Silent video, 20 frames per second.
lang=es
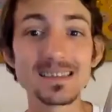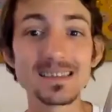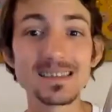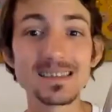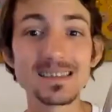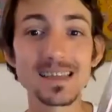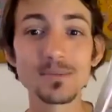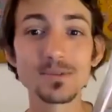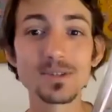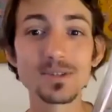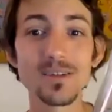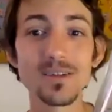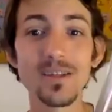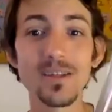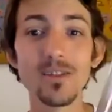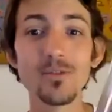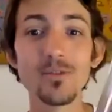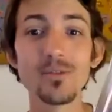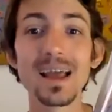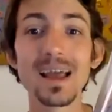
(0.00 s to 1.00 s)
sí, estamos
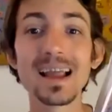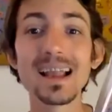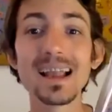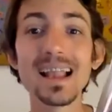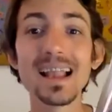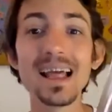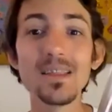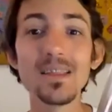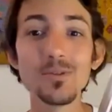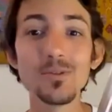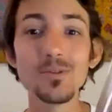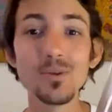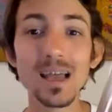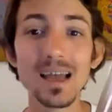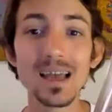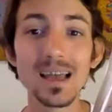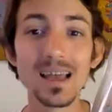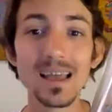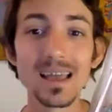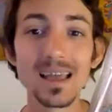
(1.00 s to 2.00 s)
hablando de una
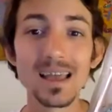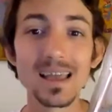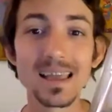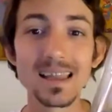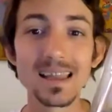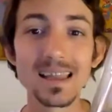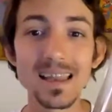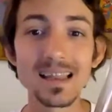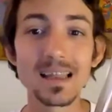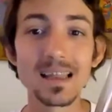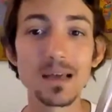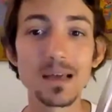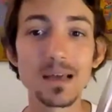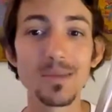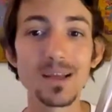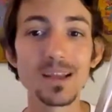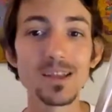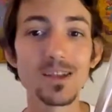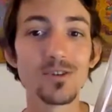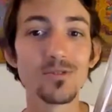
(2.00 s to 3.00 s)
glándula que tiene el
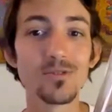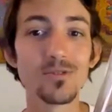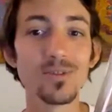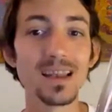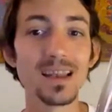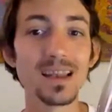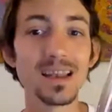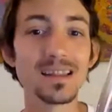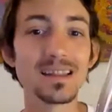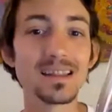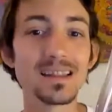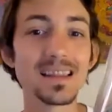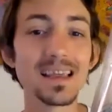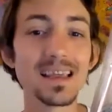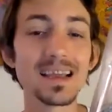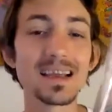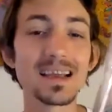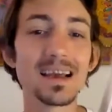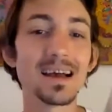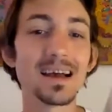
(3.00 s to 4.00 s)
tamaño de una
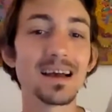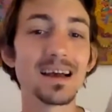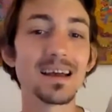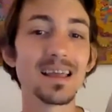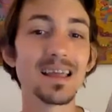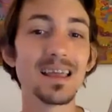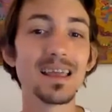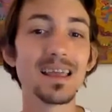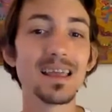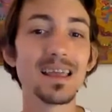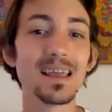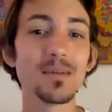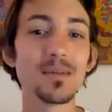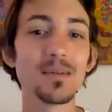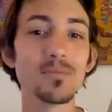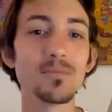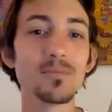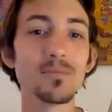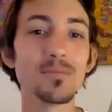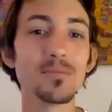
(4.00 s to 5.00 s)
lenteja
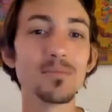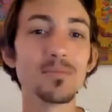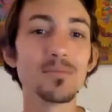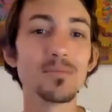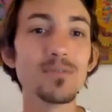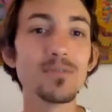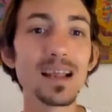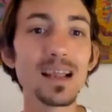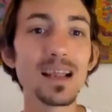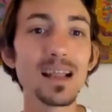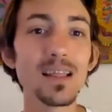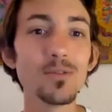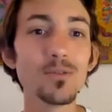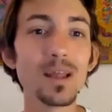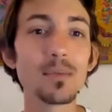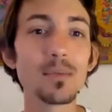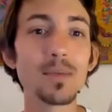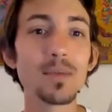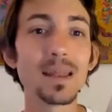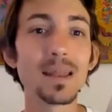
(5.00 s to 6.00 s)
eh, y una
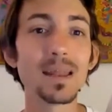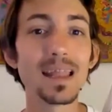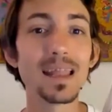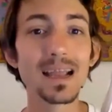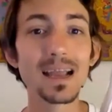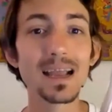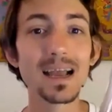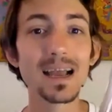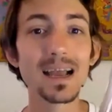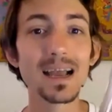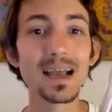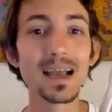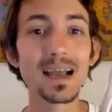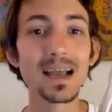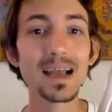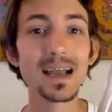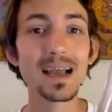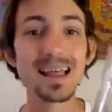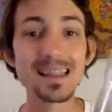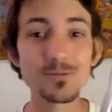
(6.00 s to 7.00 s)
glándula que maneja
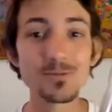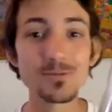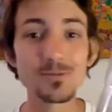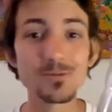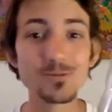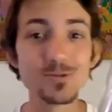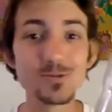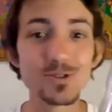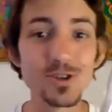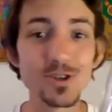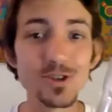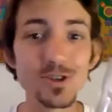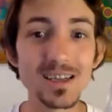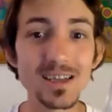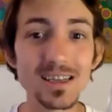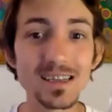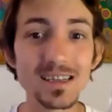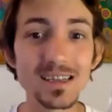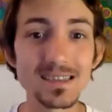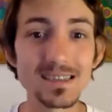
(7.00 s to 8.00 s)
tantas
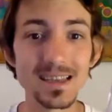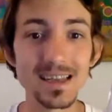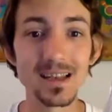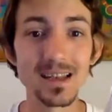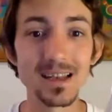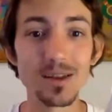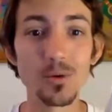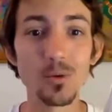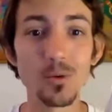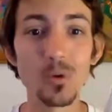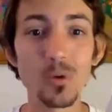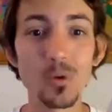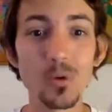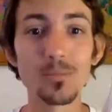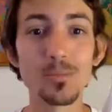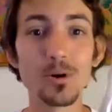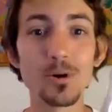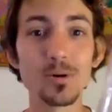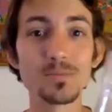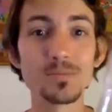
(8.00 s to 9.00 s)
funciones en el
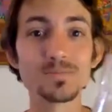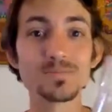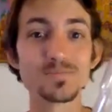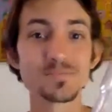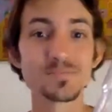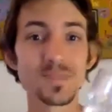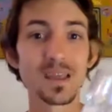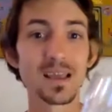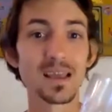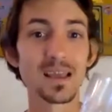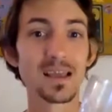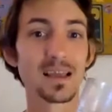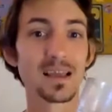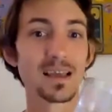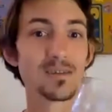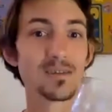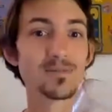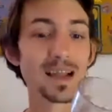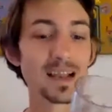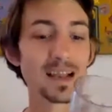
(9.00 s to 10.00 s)
cuerpo
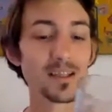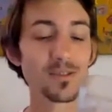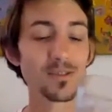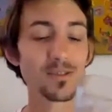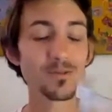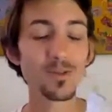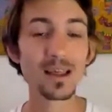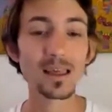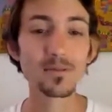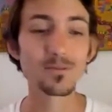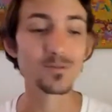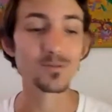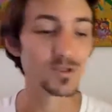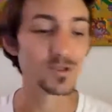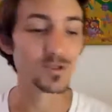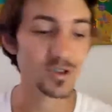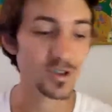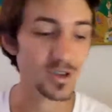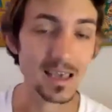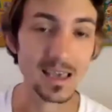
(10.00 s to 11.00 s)
una glándula
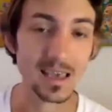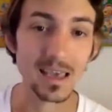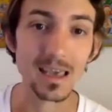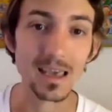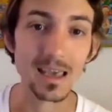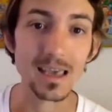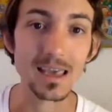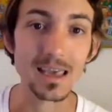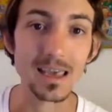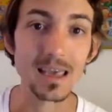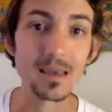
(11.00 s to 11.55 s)
que,